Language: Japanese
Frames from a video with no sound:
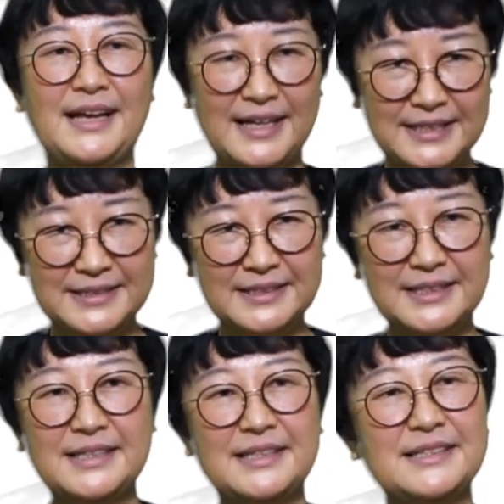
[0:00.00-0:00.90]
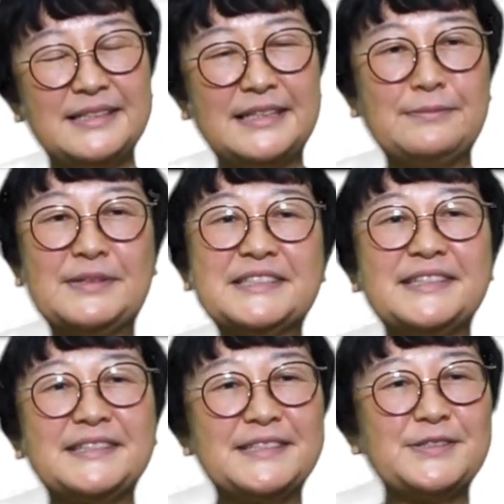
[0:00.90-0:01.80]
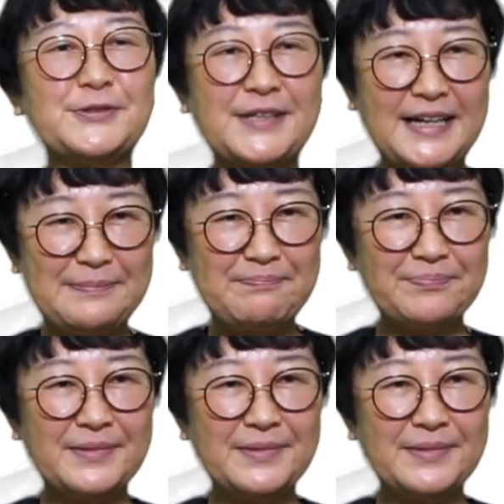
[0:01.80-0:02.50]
はい、できましたでしょうか。